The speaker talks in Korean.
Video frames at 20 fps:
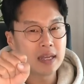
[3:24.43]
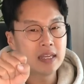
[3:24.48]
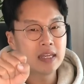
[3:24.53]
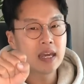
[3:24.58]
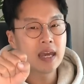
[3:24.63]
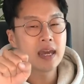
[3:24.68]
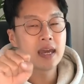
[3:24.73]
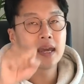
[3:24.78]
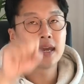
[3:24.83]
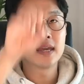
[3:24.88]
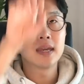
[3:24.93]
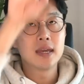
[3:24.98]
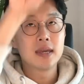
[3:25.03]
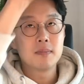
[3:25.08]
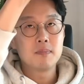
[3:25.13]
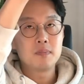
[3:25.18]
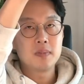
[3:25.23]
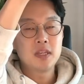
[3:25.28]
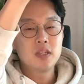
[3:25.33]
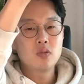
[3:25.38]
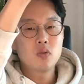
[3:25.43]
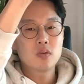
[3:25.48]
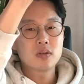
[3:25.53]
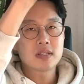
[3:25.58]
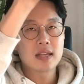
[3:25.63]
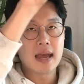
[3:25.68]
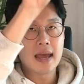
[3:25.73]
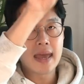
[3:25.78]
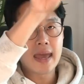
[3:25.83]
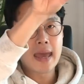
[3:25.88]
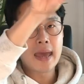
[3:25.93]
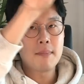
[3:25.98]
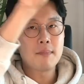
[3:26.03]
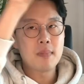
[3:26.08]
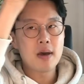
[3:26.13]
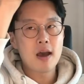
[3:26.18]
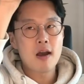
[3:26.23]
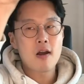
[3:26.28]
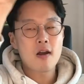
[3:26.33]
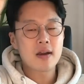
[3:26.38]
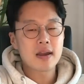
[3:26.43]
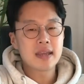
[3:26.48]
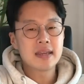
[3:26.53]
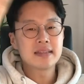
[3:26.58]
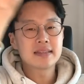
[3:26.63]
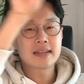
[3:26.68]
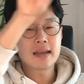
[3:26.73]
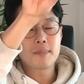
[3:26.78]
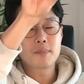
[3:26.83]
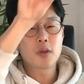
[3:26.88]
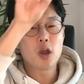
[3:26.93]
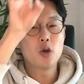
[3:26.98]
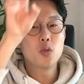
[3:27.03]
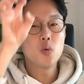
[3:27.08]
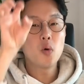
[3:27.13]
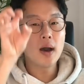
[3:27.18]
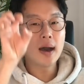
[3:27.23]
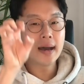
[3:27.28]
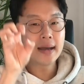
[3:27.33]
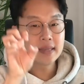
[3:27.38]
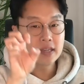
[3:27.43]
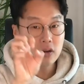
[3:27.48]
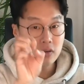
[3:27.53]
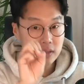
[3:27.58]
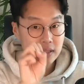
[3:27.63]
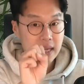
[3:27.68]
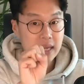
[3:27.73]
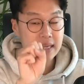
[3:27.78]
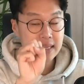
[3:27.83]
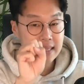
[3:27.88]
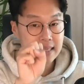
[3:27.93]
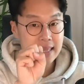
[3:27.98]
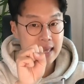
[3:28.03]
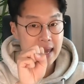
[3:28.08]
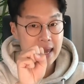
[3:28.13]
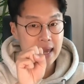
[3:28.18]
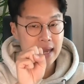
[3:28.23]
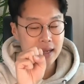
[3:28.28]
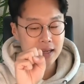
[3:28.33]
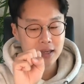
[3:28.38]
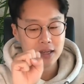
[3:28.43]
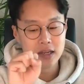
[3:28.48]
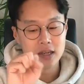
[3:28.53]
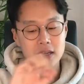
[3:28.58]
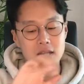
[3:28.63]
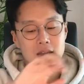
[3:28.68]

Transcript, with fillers: 이게 비동사 mr is가 변화한 형태인데